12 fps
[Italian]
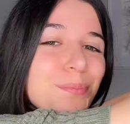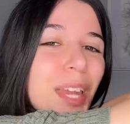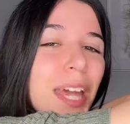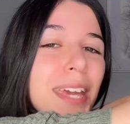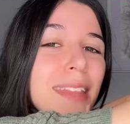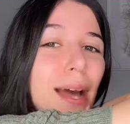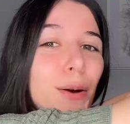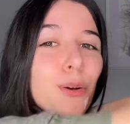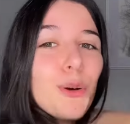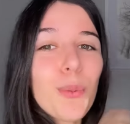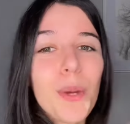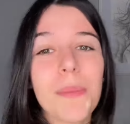Ed
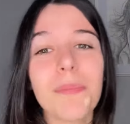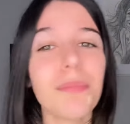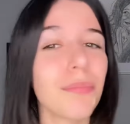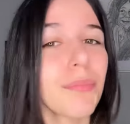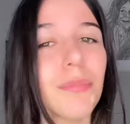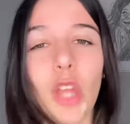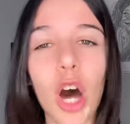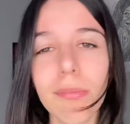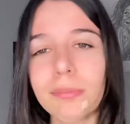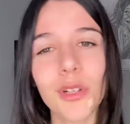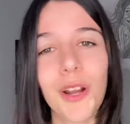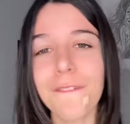eccolo qui.
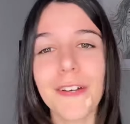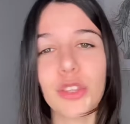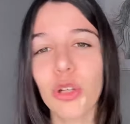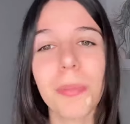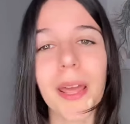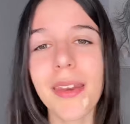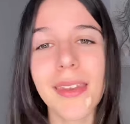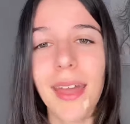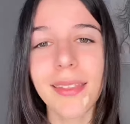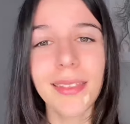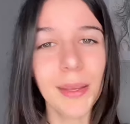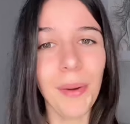No, non ha fatto per
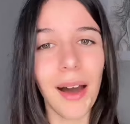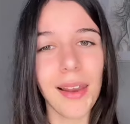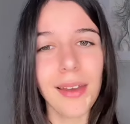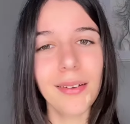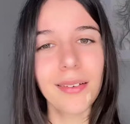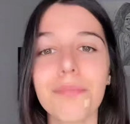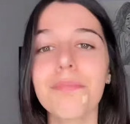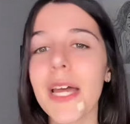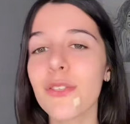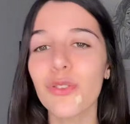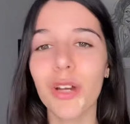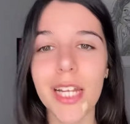niente male
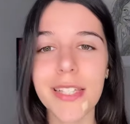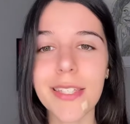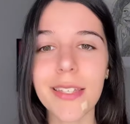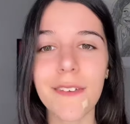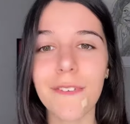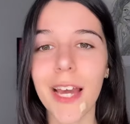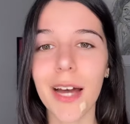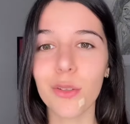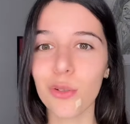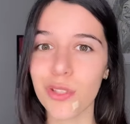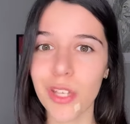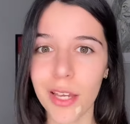penso che il
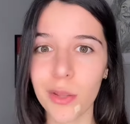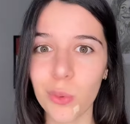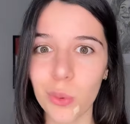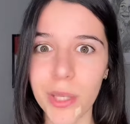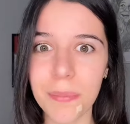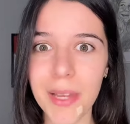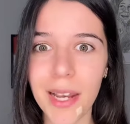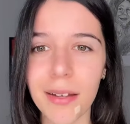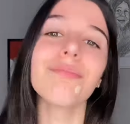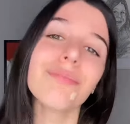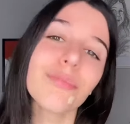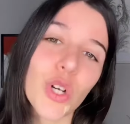significato sia
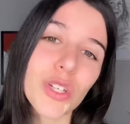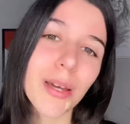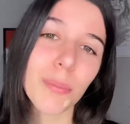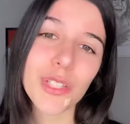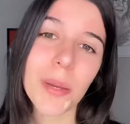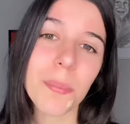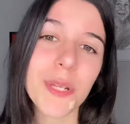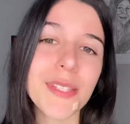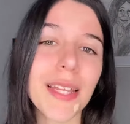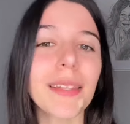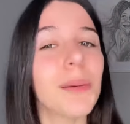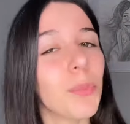intuibile. Noi siamo sempre
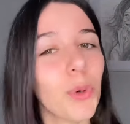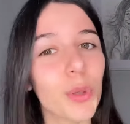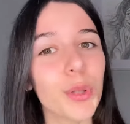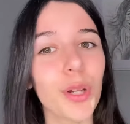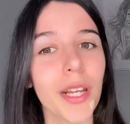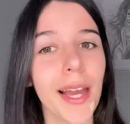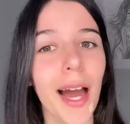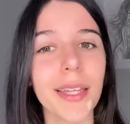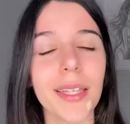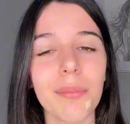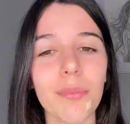stati molto legati.